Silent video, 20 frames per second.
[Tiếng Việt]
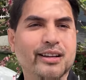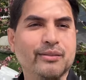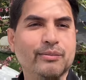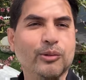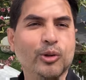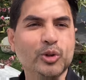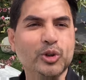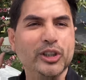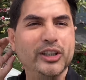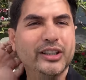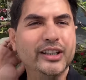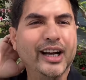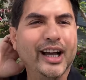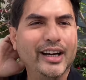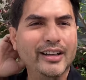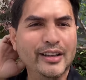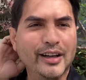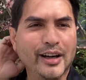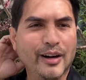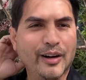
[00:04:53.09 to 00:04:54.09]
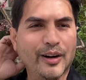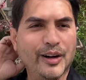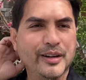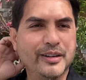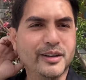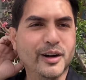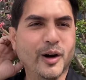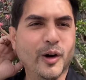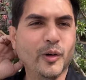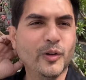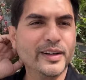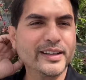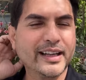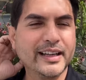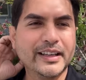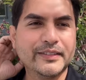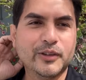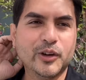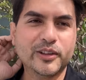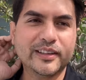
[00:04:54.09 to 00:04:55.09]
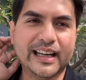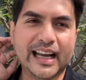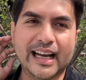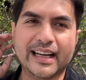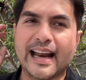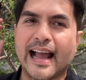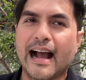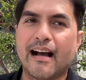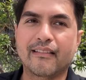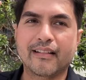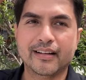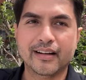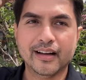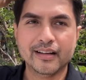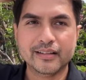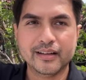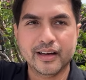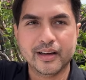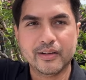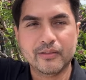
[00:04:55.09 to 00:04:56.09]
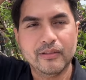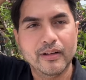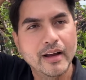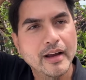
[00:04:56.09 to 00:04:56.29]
Mùa xuân đến rồi, ngộ California đào lại rất là nhiều.